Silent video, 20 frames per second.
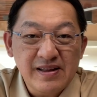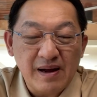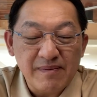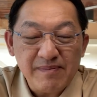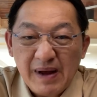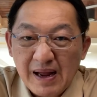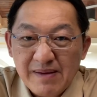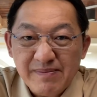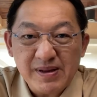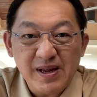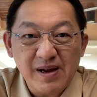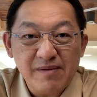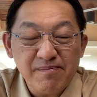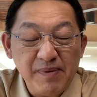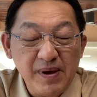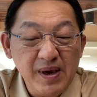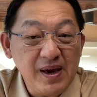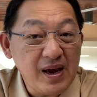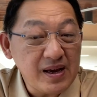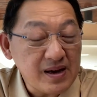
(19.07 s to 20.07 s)
ทำงานมาทั้ง
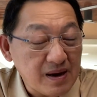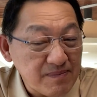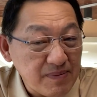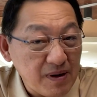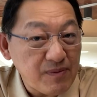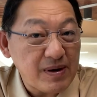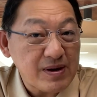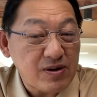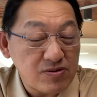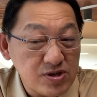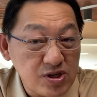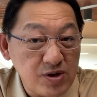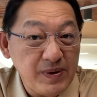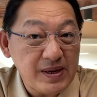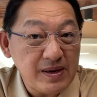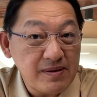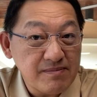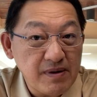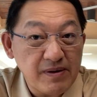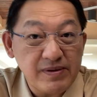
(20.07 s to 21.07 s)
ปี ให้กับรางวัลของชี
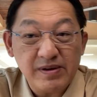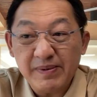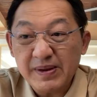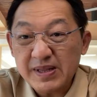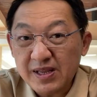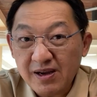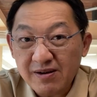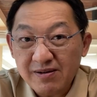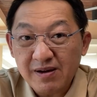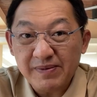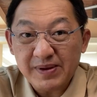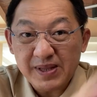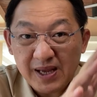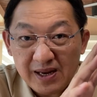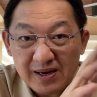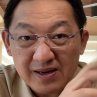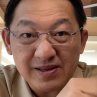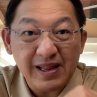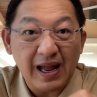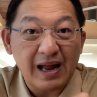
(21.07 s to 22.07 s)
วิตไม่ว่าจะเป็นเที่ยวในประเท
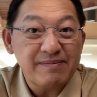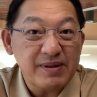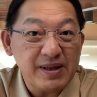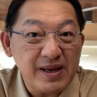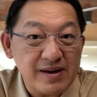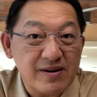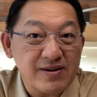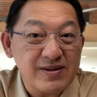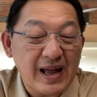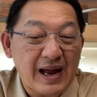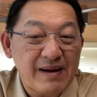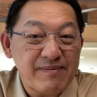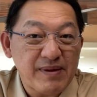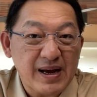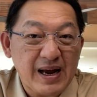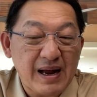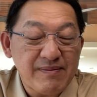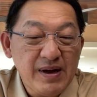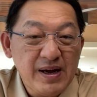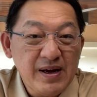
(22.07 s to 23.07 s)
ศหรือต่างประเทศก็ตาม
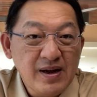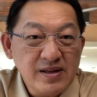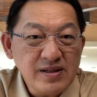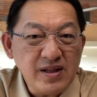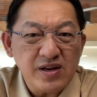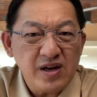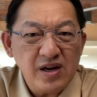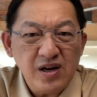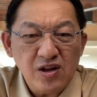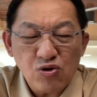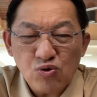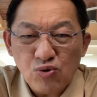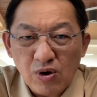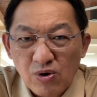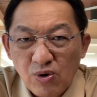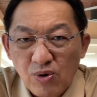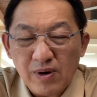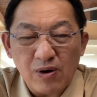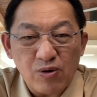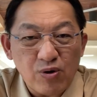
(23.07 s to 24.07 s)
นะครับ แต่ที่นี่ทั่ว
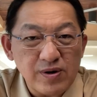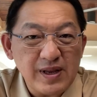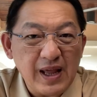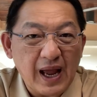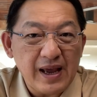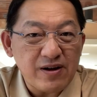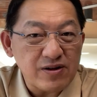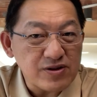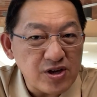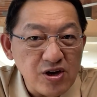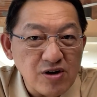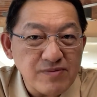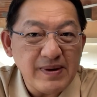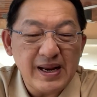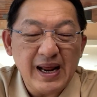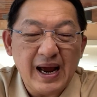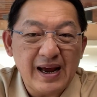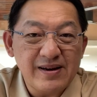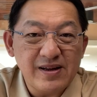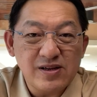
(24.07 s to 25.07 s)
โลกกับคนไทยก็เที่ยว
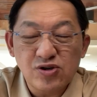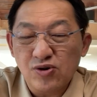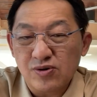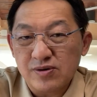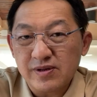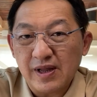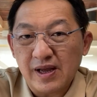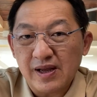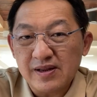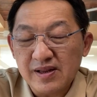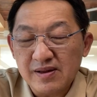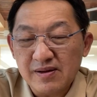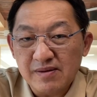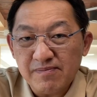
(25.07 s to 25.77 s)
ไม่ได้ ในช่วงตั้งแต่